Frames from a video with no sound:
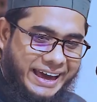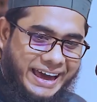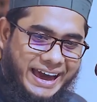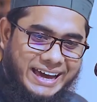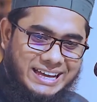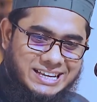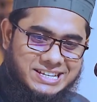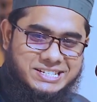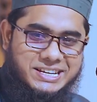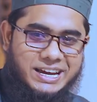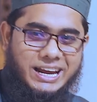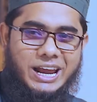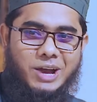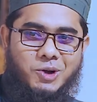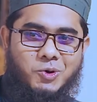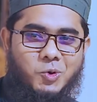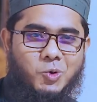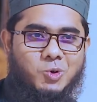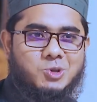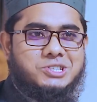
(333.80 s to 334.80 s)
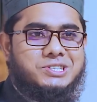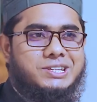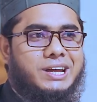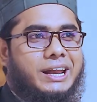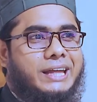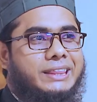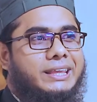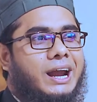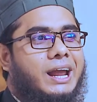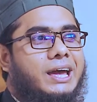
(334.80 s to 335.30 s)
এই ছেলে
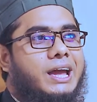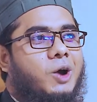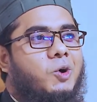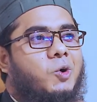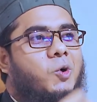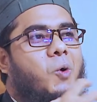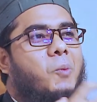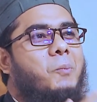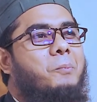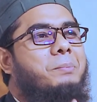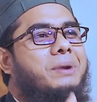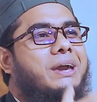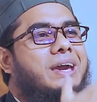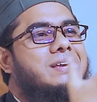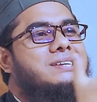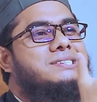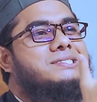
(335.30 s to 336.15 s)
গুরুস্থানে দাঁড়াইয়া কুম্বি